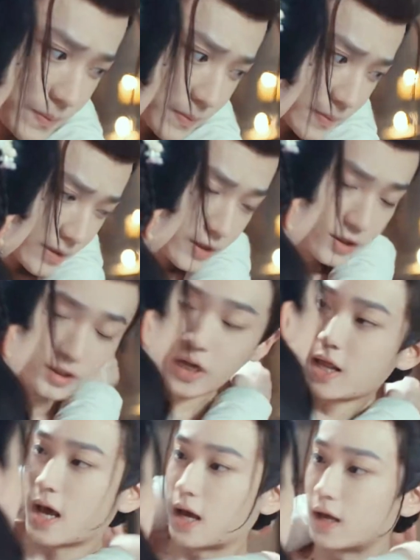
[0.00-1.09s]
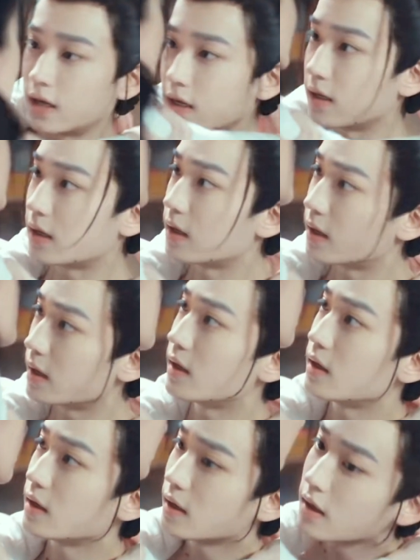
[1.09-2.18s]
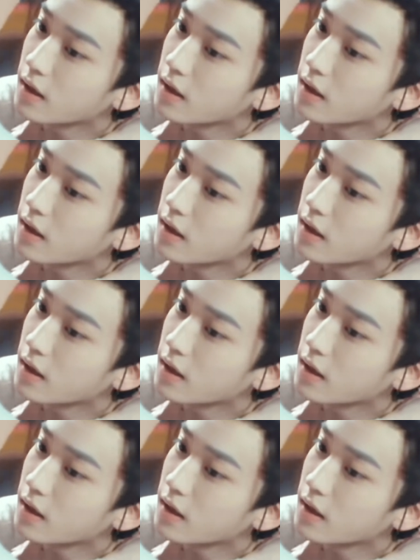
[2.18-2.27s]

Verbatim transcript: 虽然对面是六十多岁的老公主。